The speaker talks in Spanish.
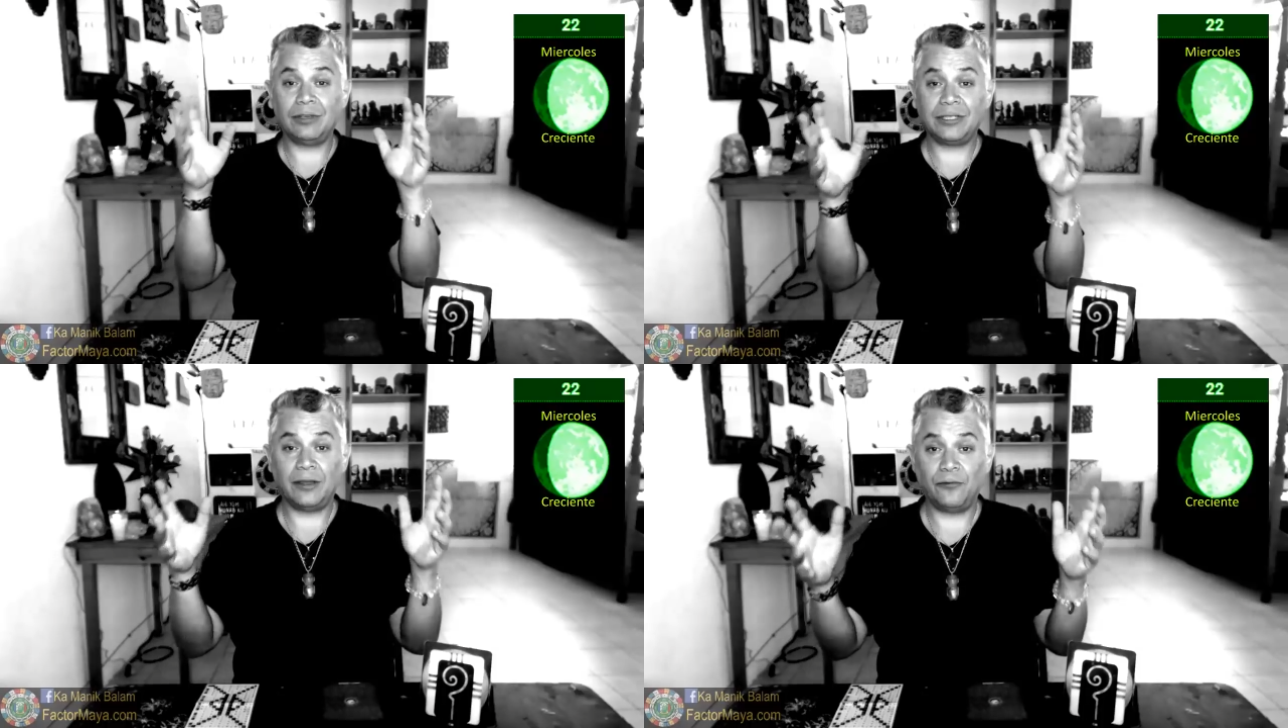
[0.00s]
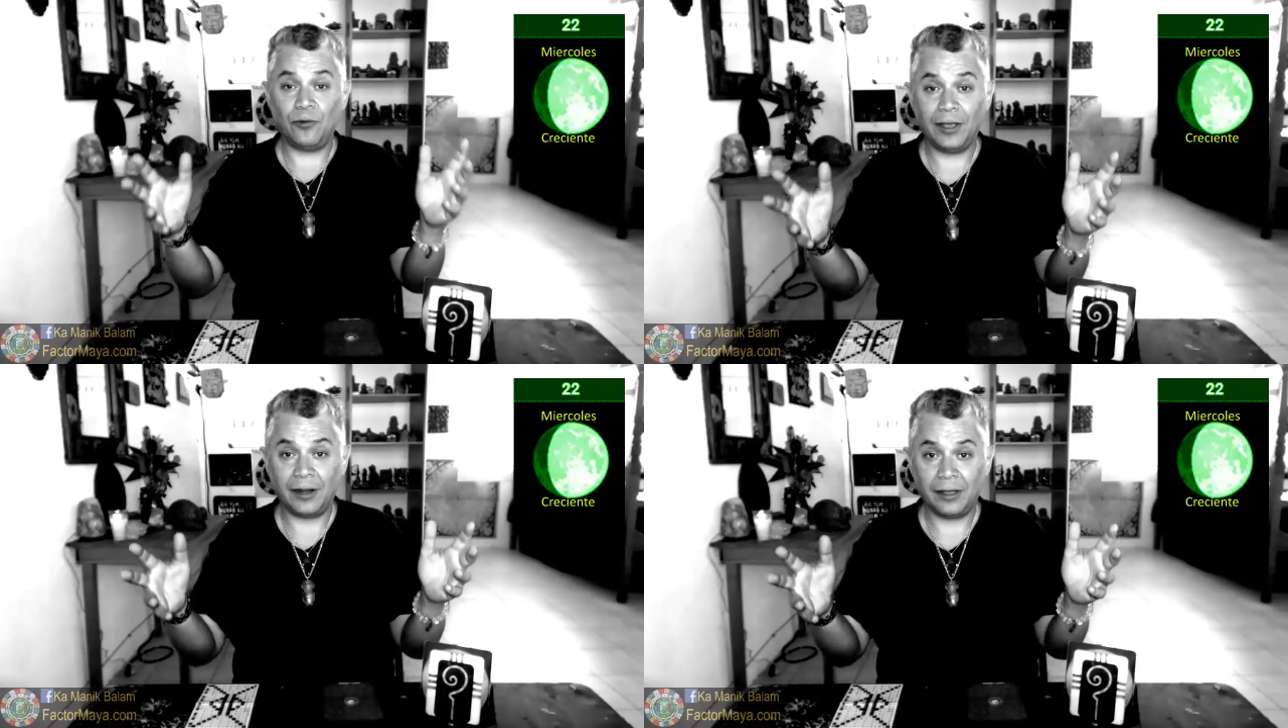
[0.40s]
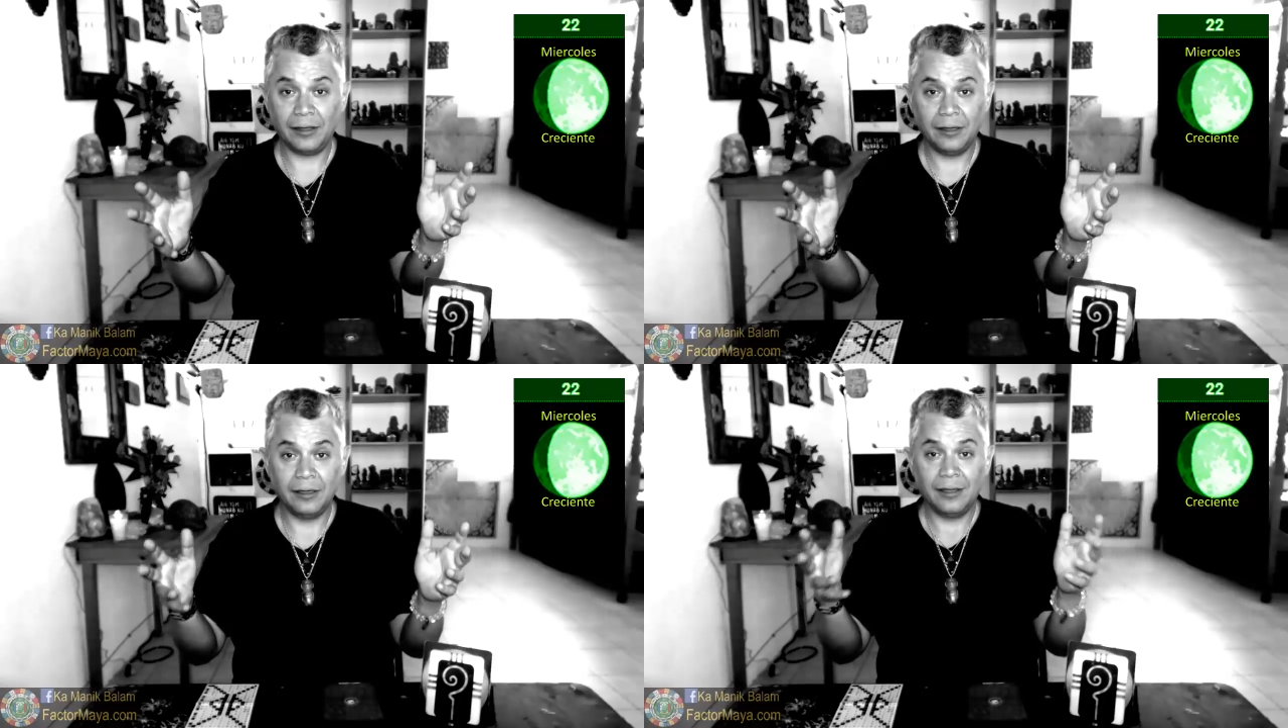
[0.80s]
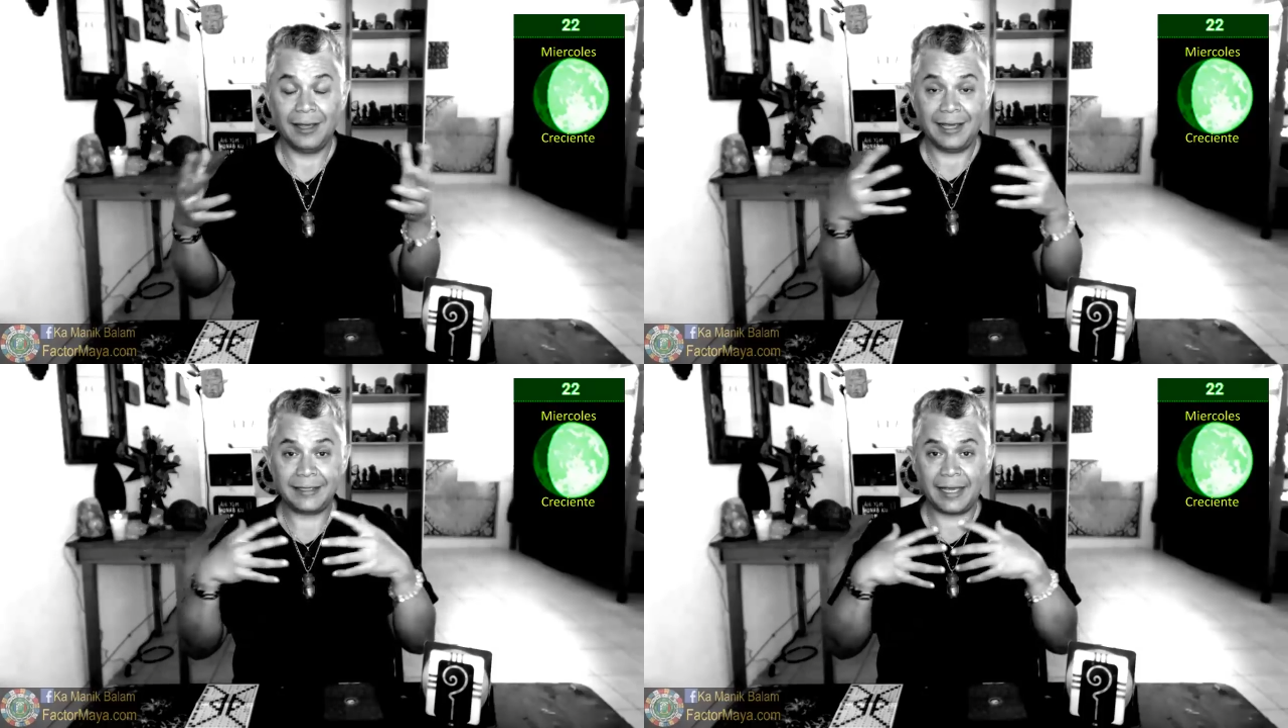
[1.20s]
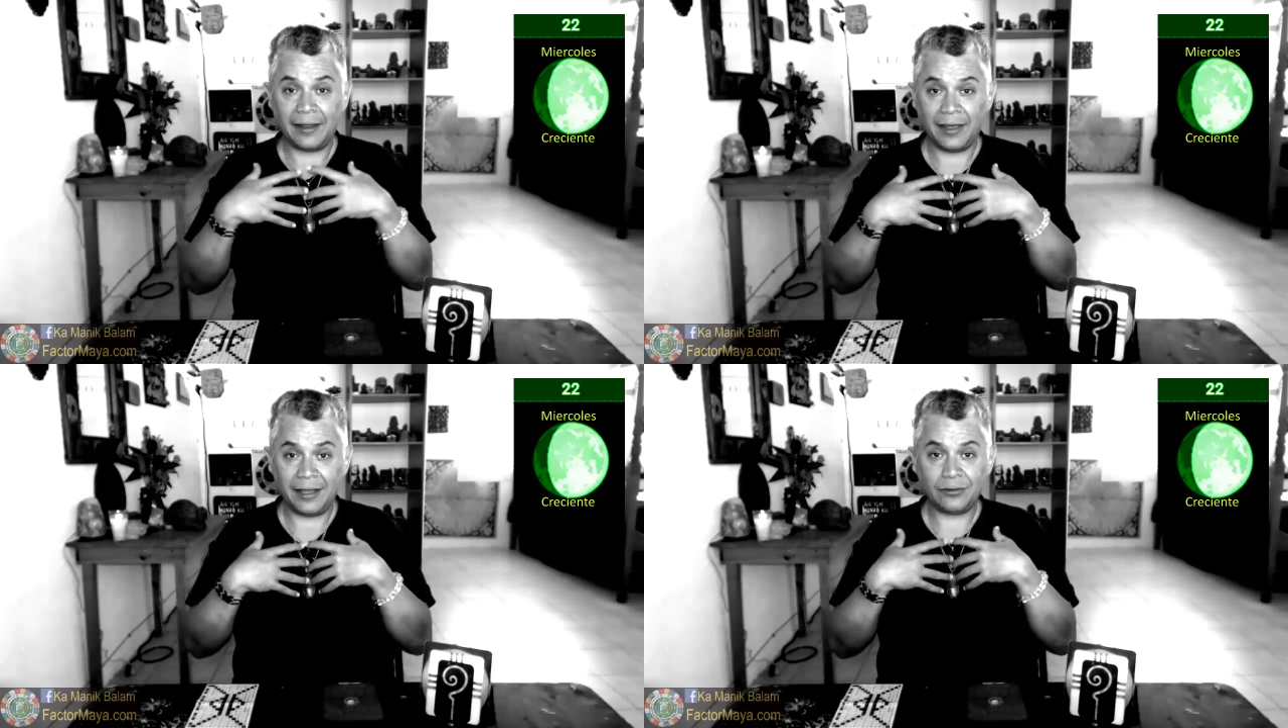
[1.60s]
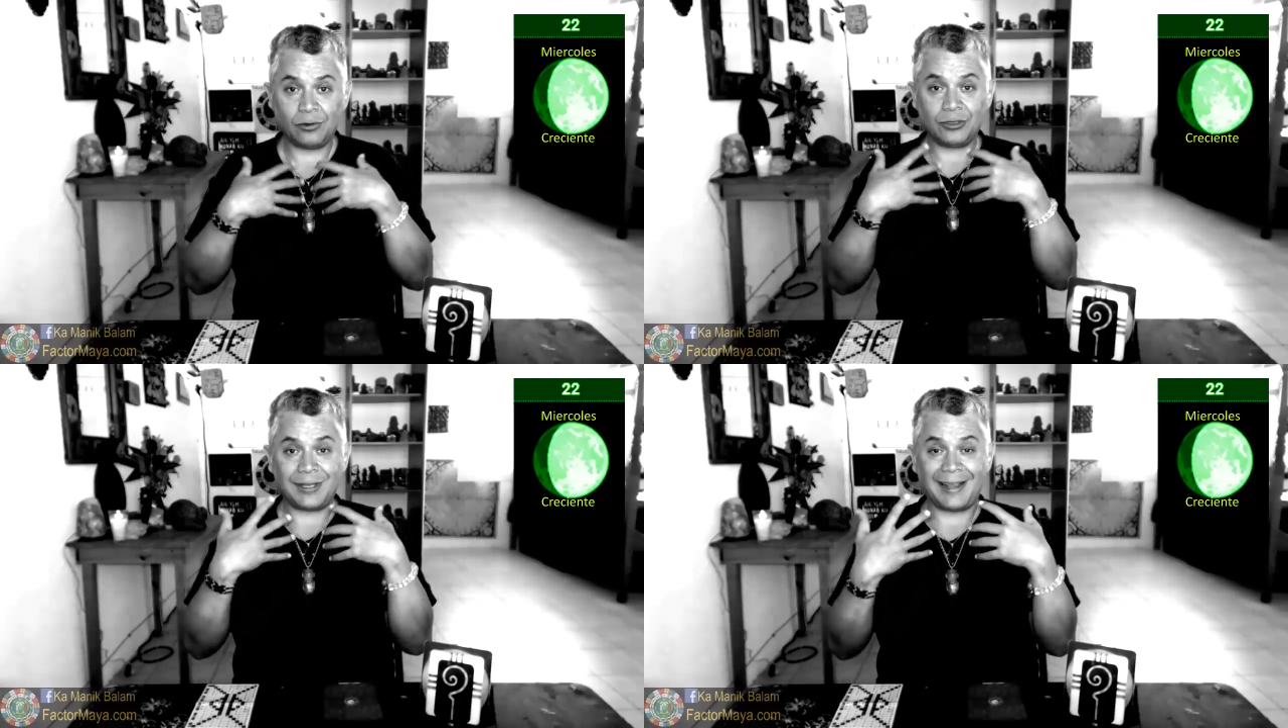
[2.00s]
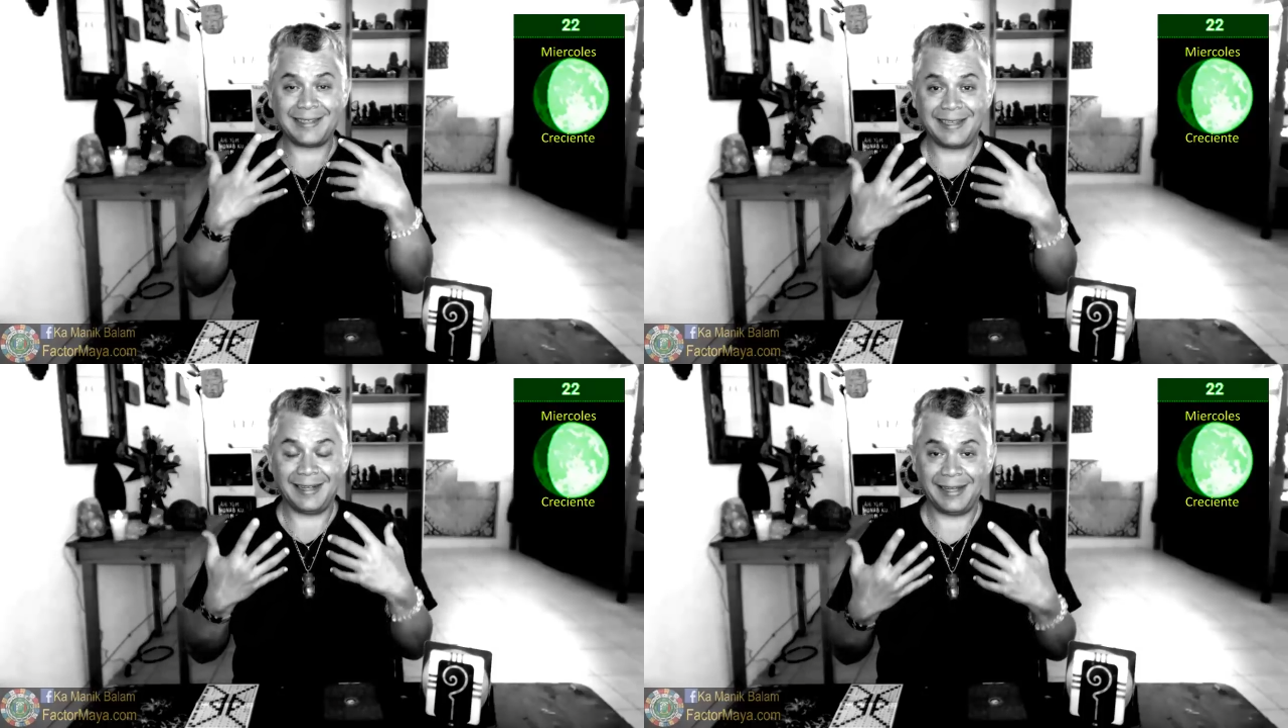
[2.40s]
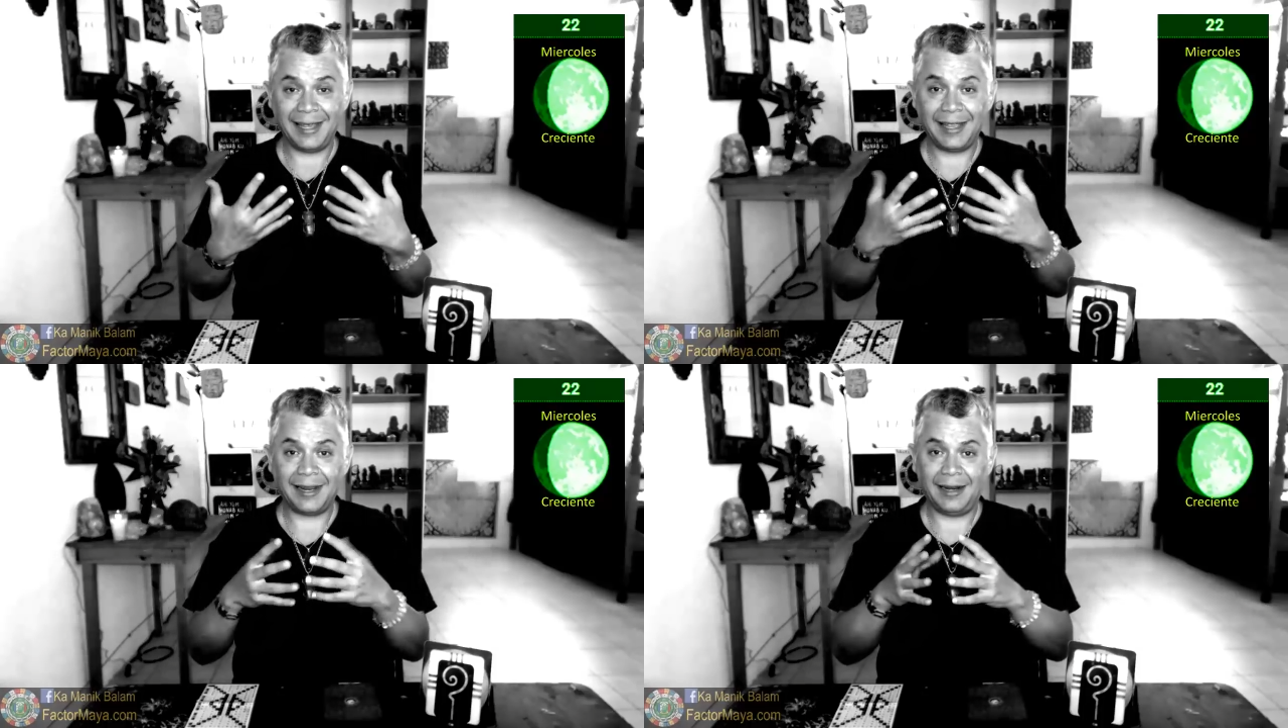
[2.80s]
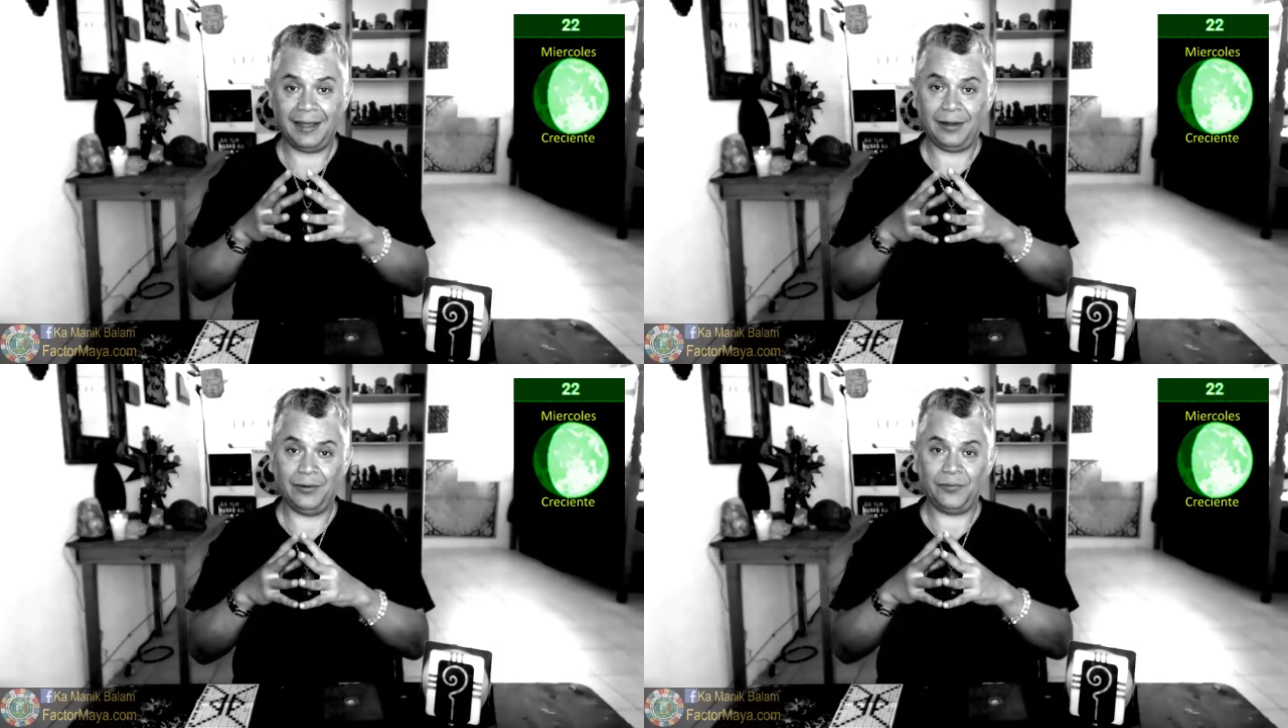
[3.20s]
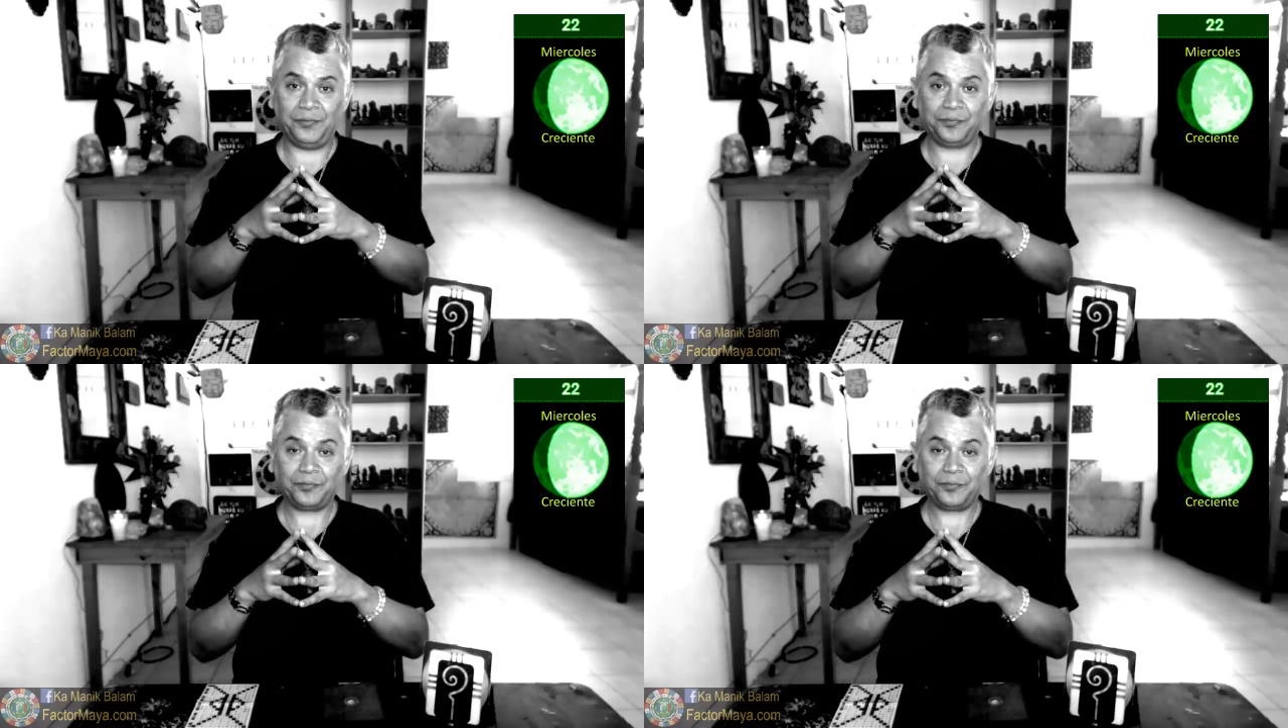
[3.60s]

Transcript: no es afuera, es adentro, es trascender el ego.